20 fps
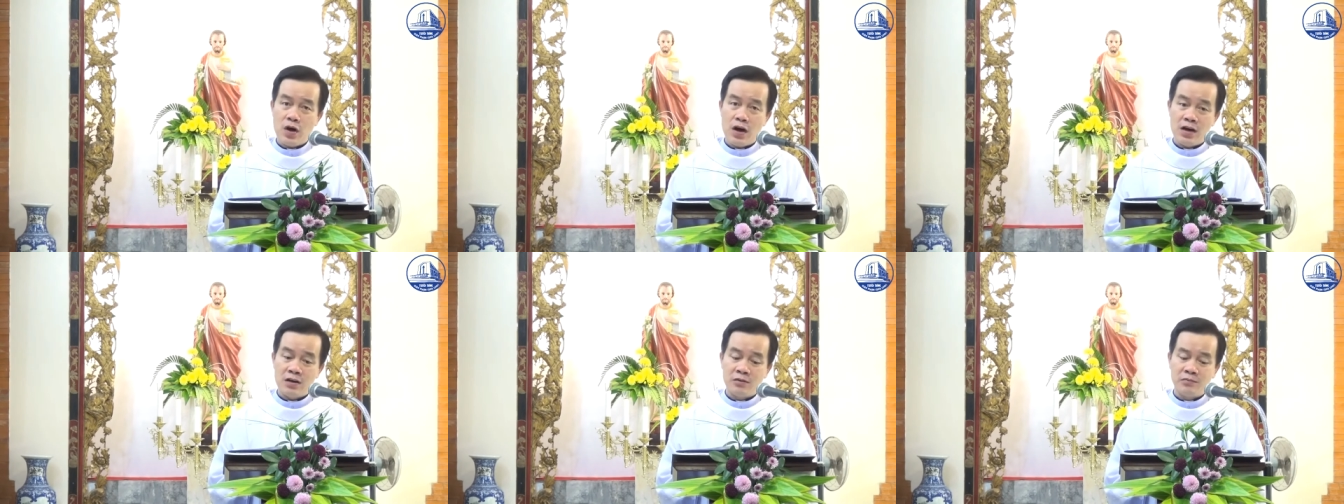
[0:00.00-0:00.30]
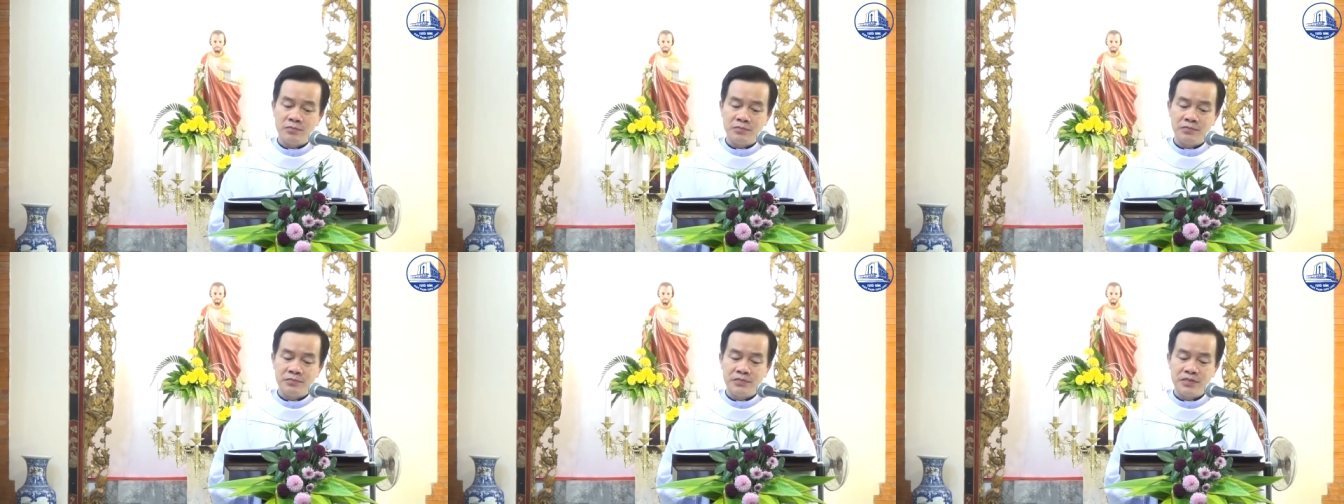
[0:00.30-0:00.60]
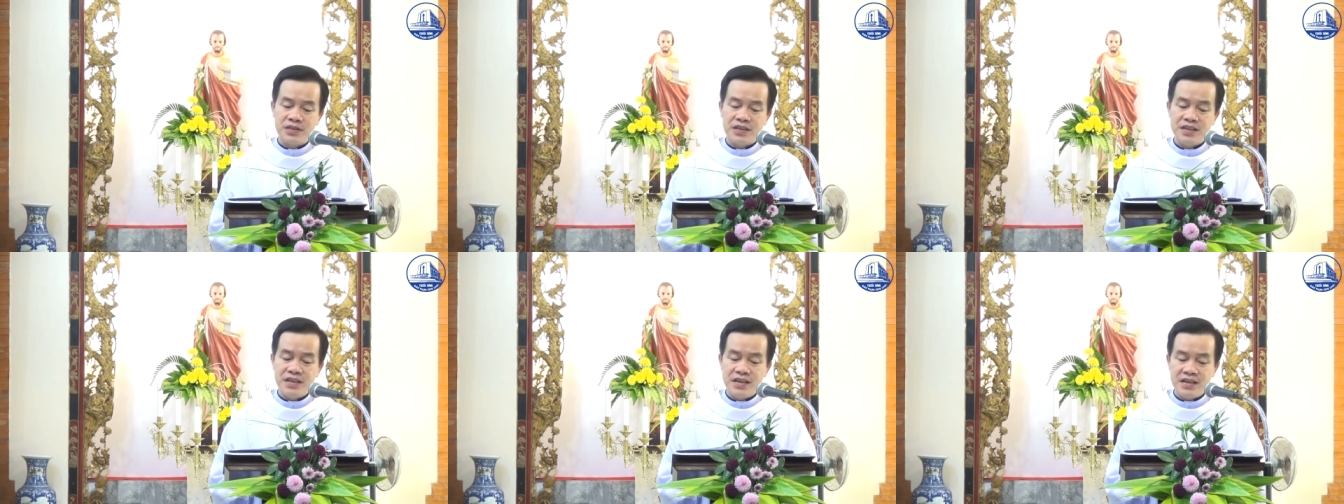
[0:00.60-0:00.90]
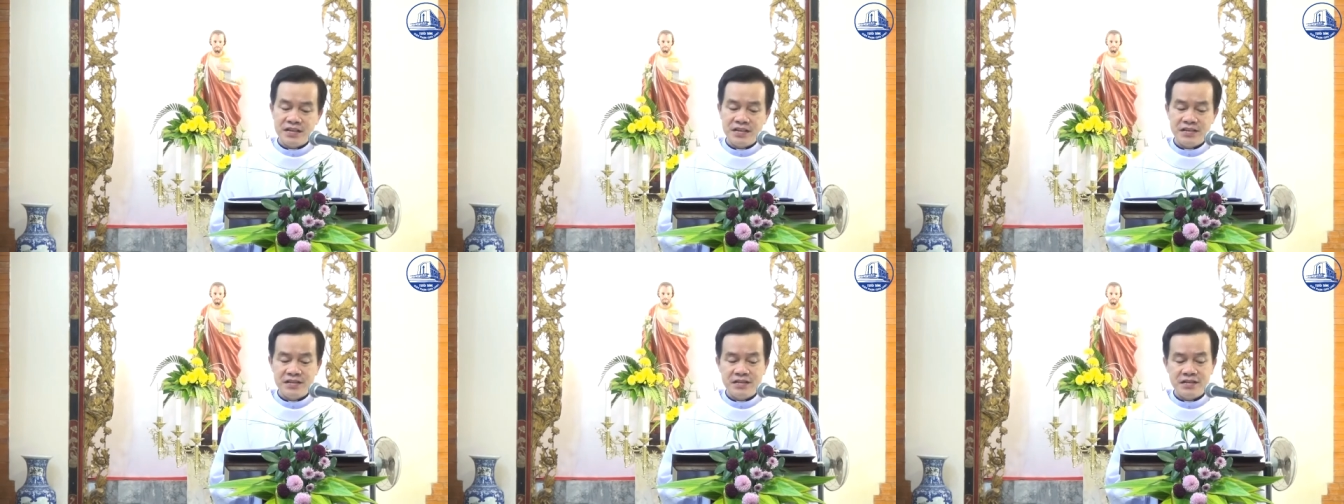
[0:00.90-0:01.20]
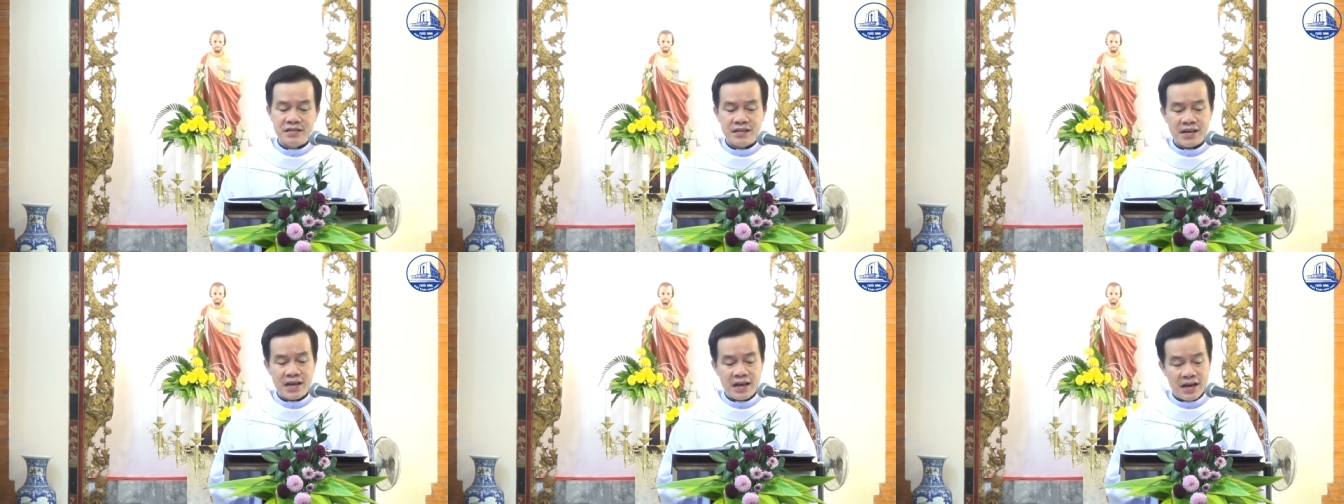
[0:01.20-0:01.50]
ông
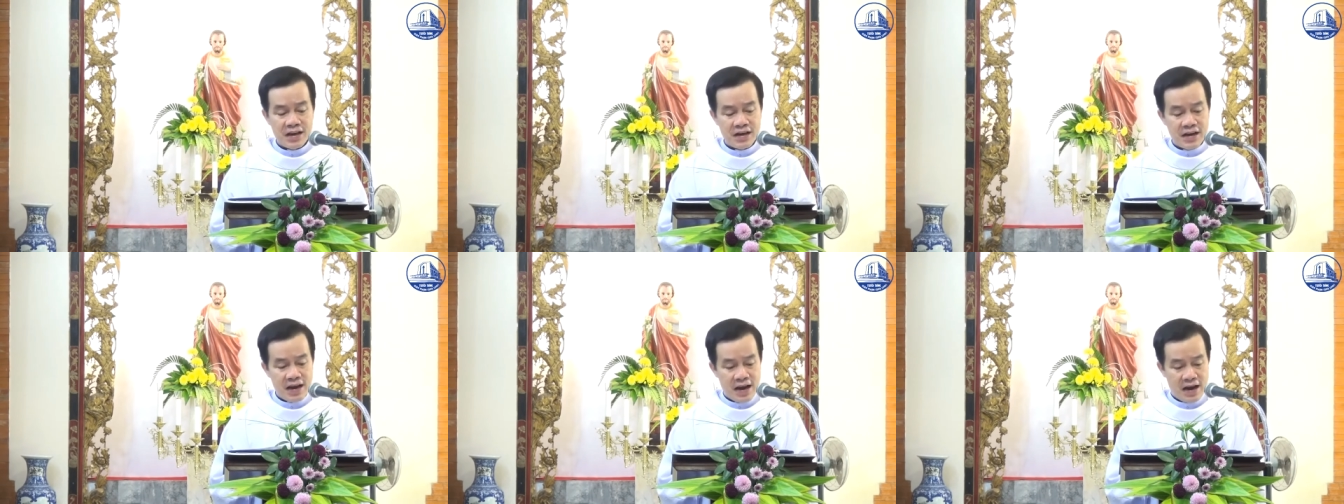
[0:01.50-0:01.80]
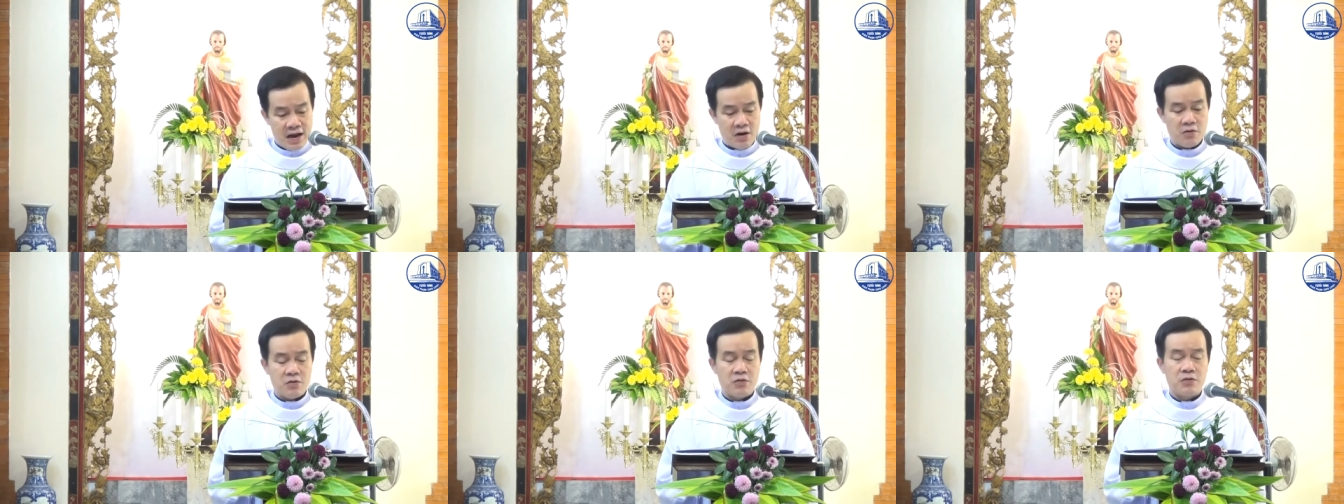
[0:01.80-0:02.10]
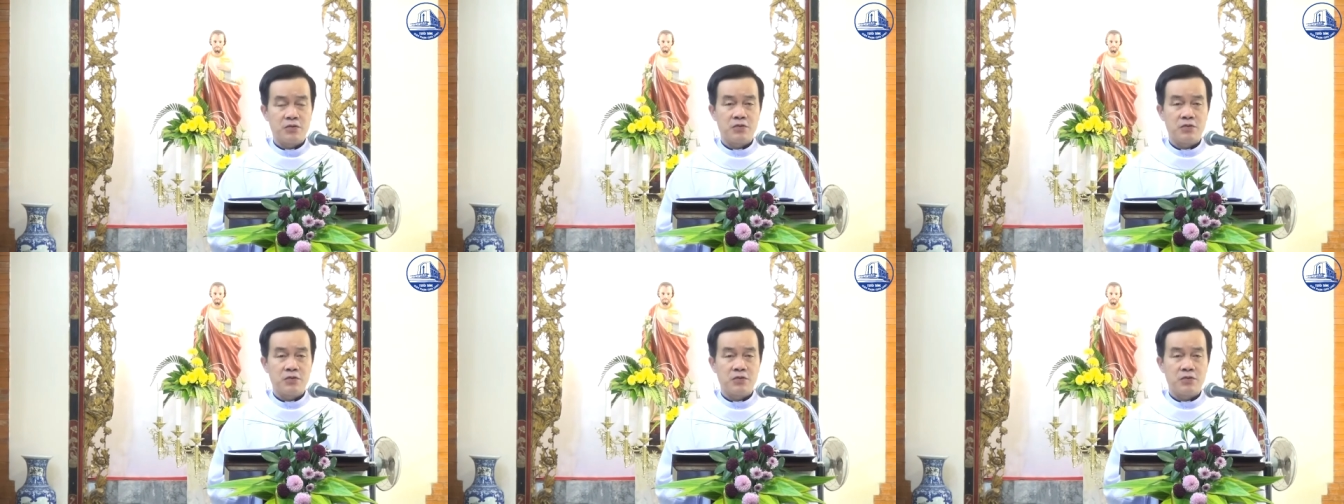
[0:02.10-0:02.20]
như thế nào